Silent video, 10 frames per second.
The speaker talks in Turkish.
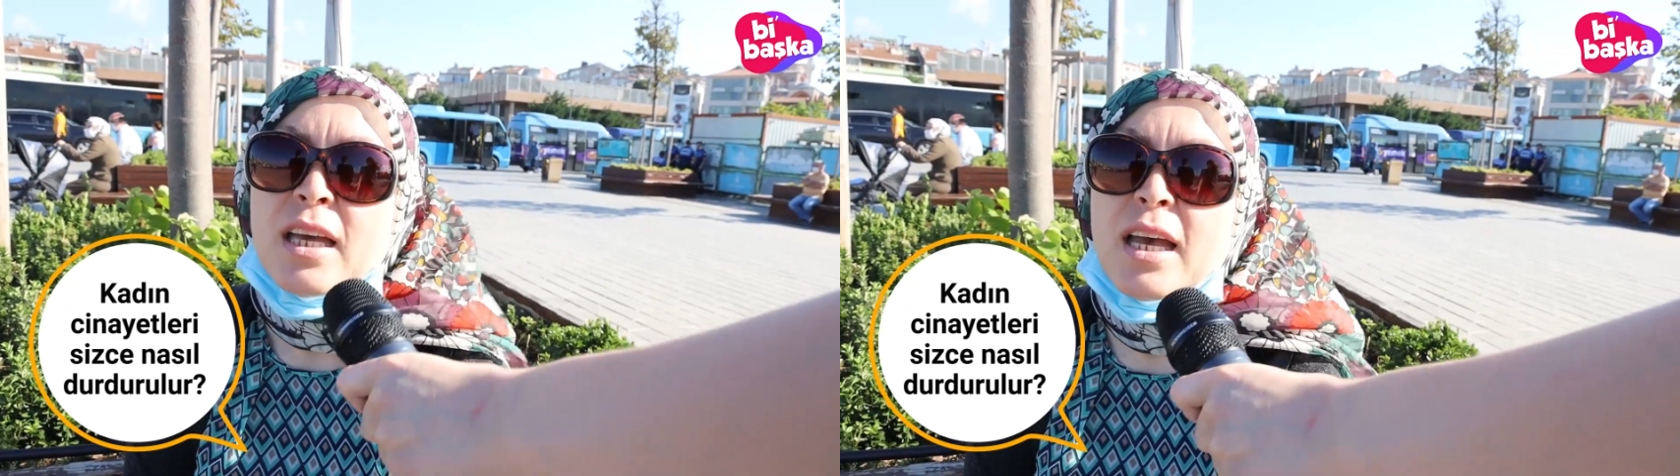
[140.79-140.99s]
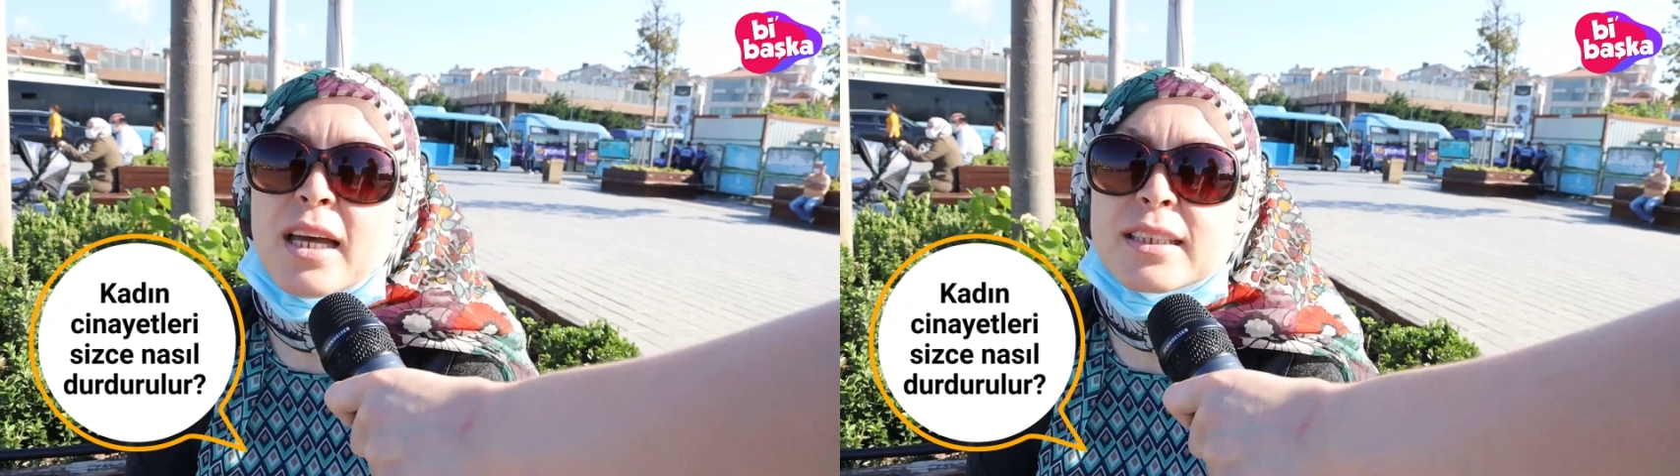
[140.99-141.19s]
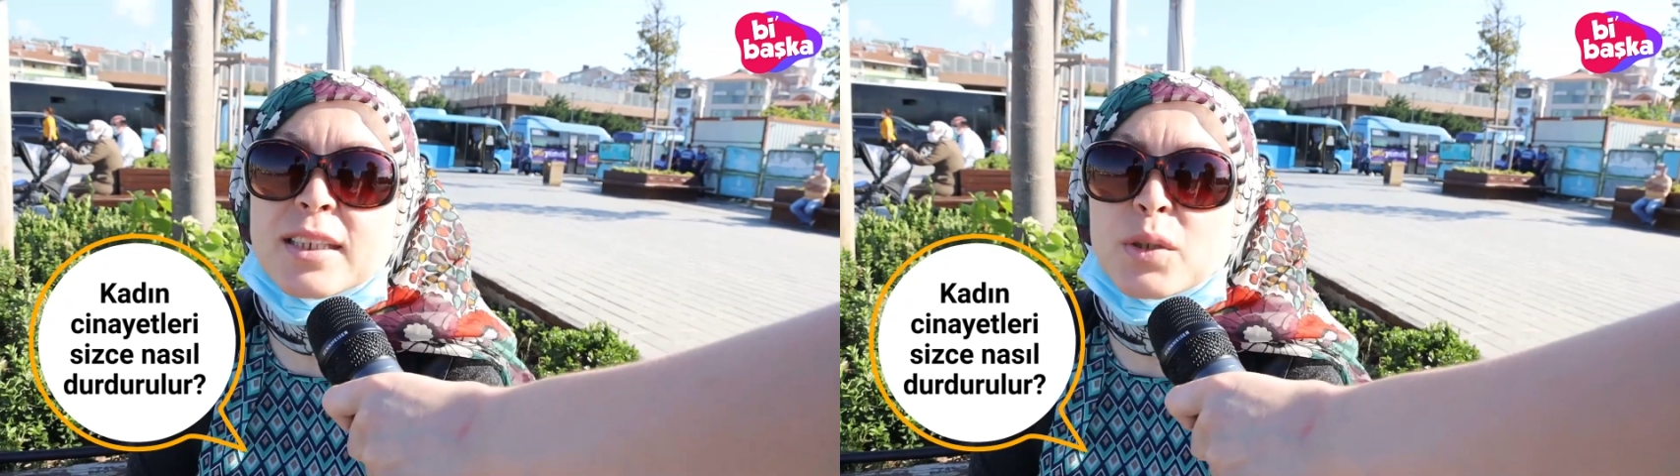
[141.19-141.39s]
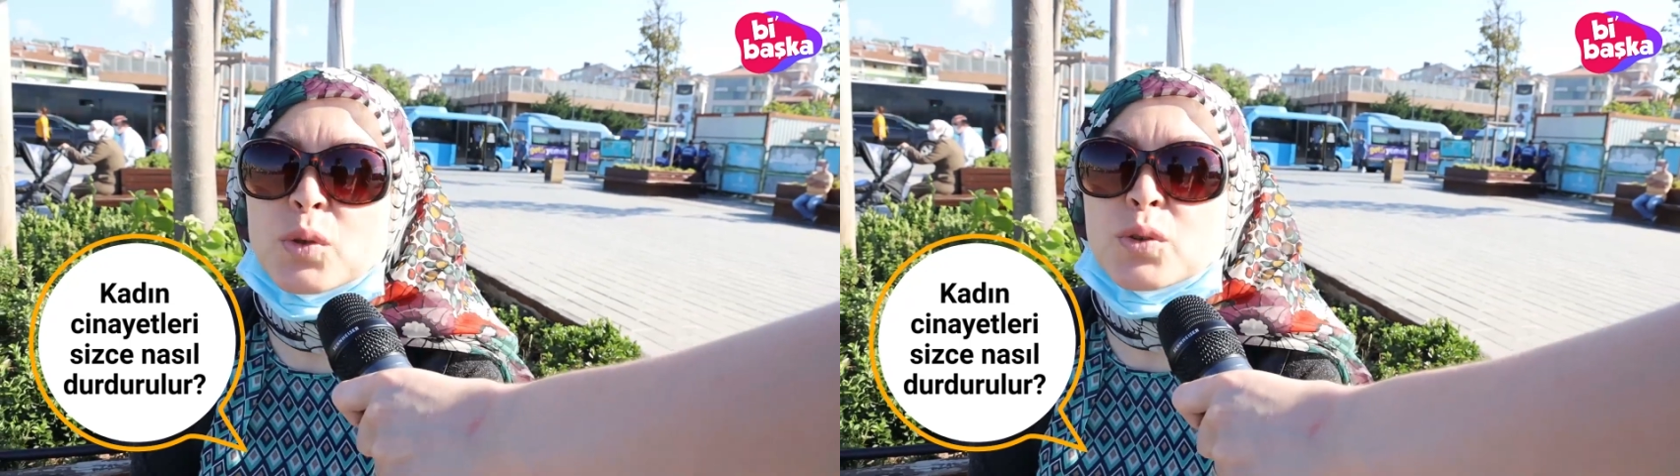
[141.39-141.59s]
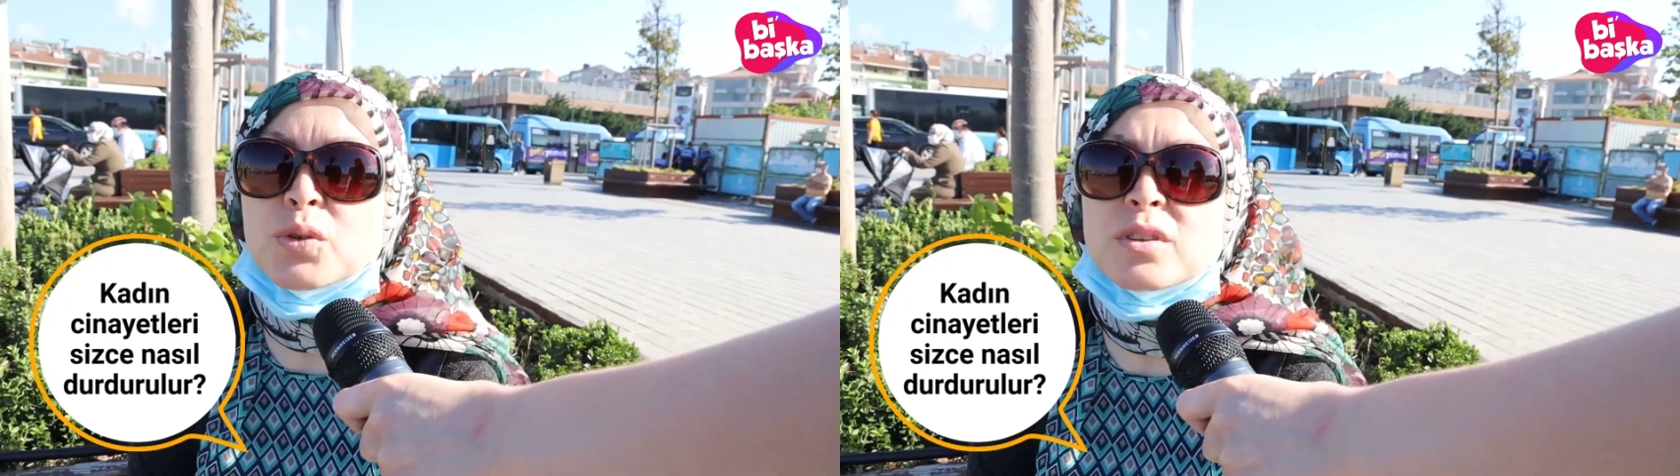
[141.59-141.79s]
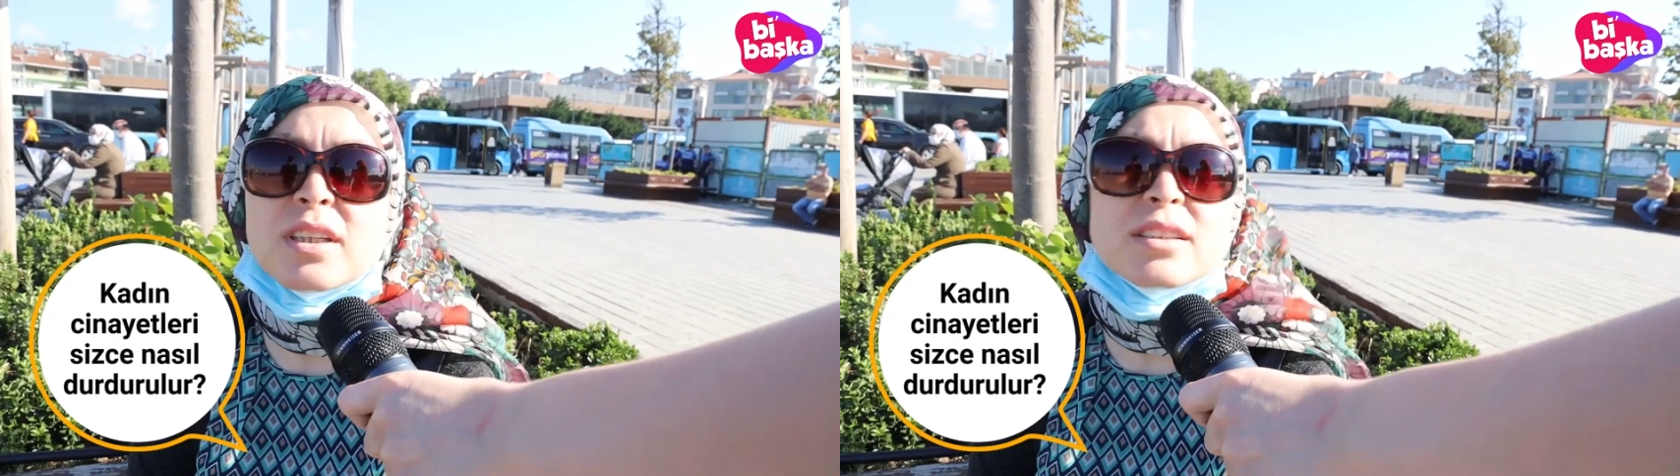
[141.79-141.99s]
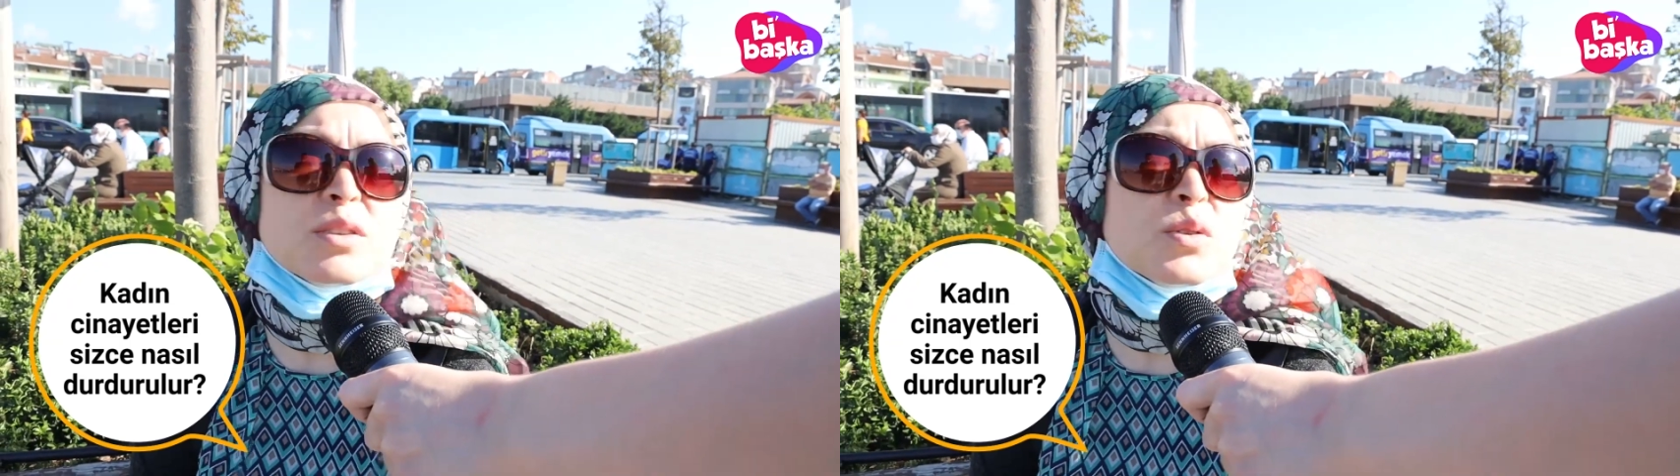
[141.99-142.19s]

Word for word: erkek olsun kadın